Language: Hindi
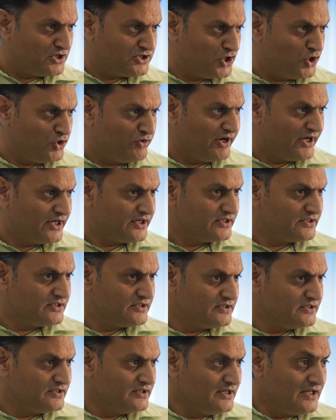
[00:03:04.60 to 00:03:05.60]
बोलते हुए
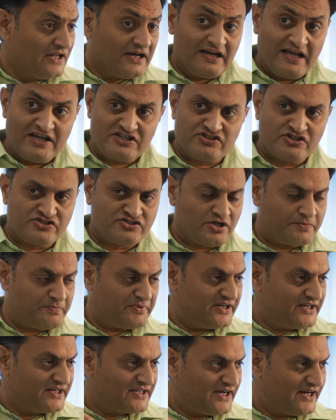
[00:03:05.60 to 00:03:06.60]
लाइसेंस अब
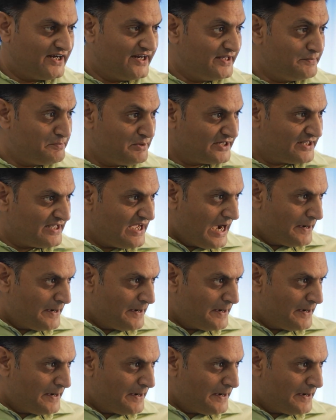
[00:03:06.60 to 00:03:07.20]
इनका नहीं बल्कि